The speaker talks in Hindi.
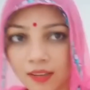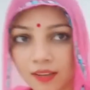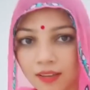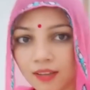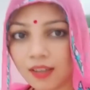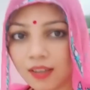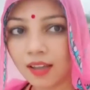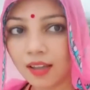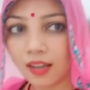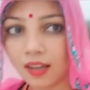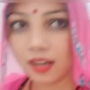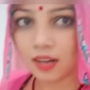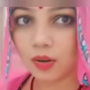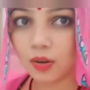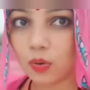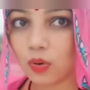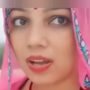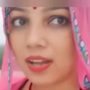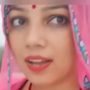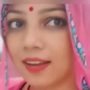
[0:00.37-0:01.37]
हेलो
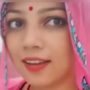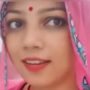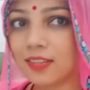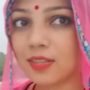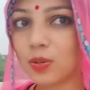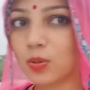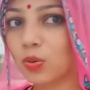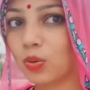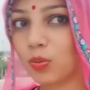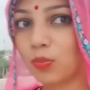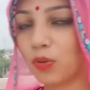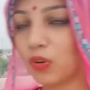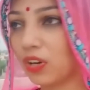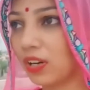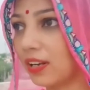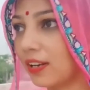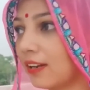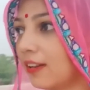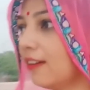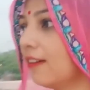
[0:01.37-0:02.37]
गाइस गुड मॉर्निंग
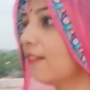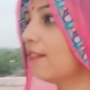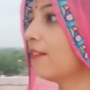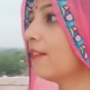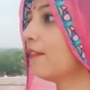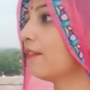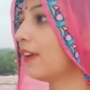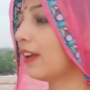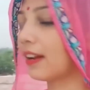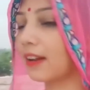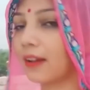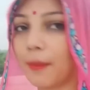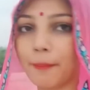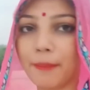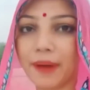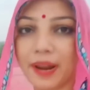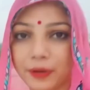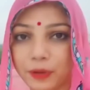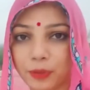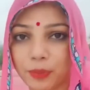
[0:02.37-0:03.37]
वेलकम बैक
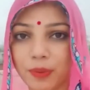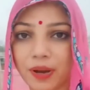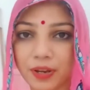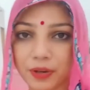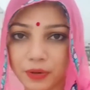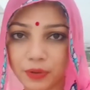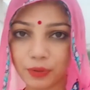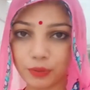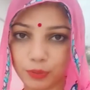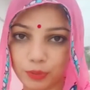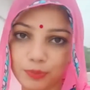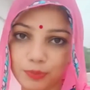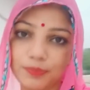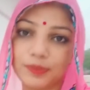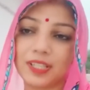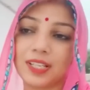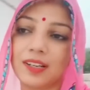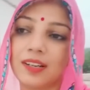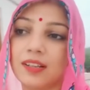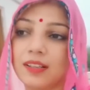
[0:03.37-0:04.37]
टू माय यूट्यूब चैनल
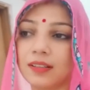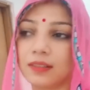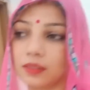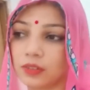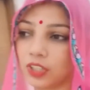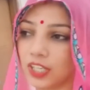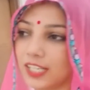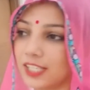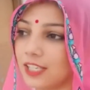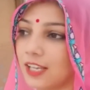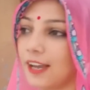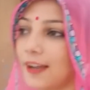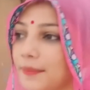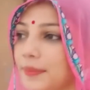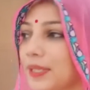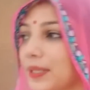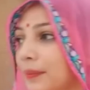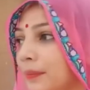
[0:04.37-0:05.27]
कैसे हैं आप सब